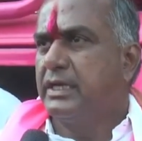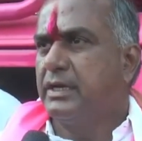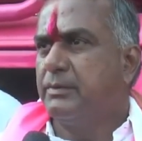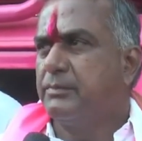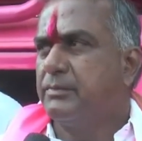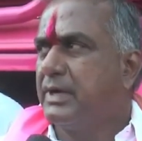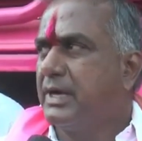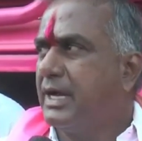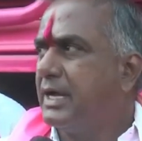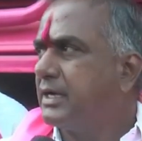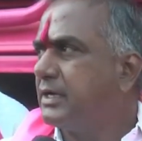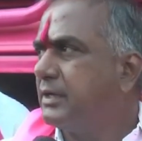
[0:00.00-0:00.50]

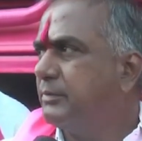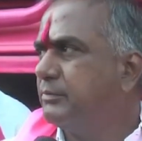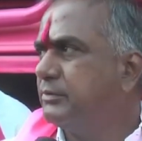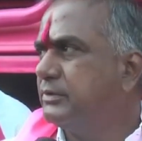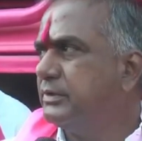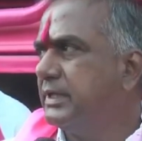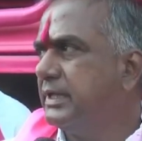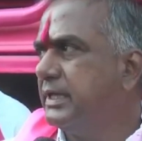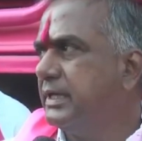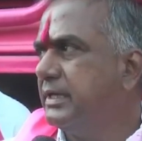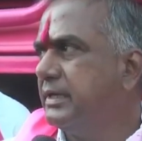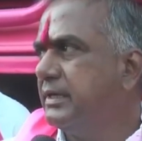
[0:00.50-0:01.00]
అధికారం
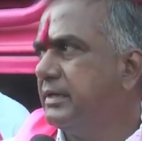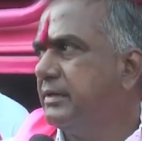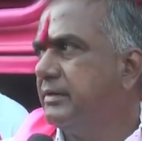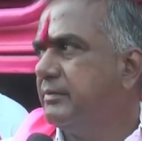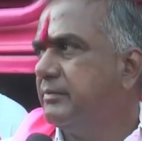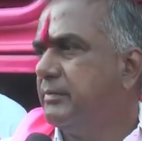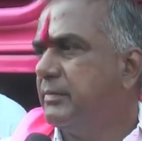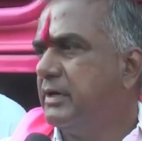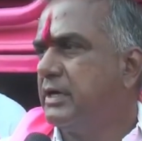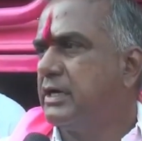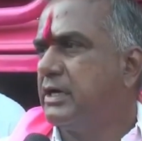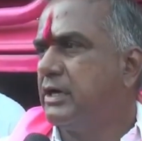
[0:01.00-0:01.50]
రాకముందే
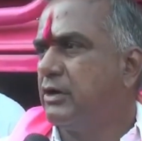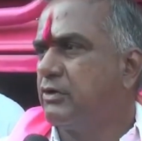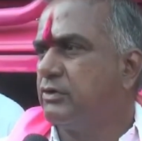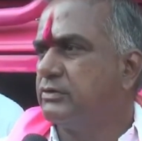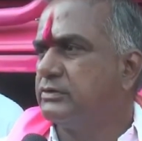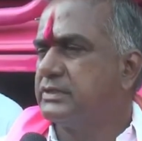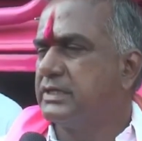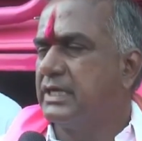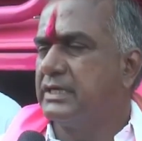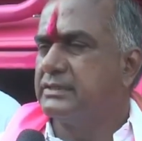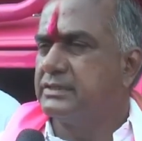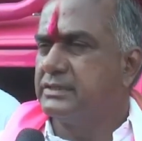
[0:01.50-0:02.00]
మా
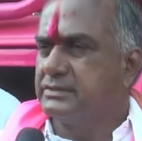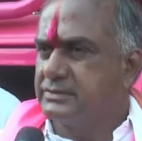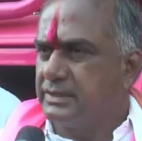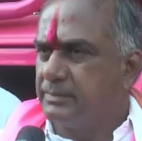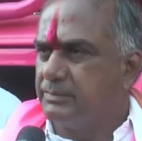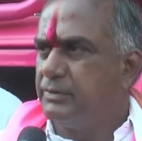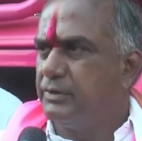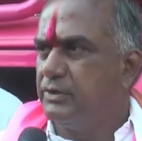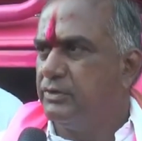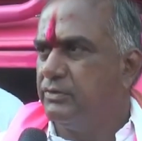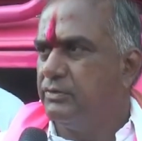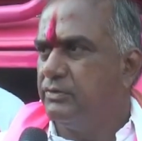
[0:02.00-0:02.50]
గౌరవ
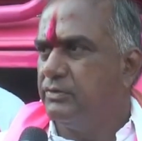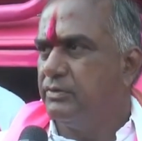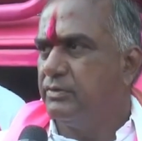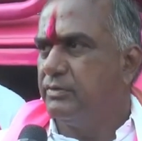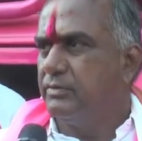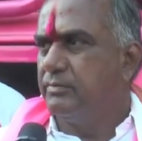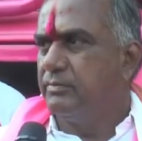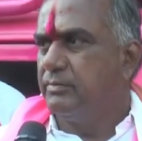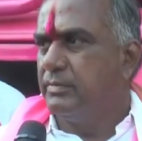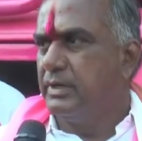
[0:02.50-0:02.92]
శాసనసభ్యులు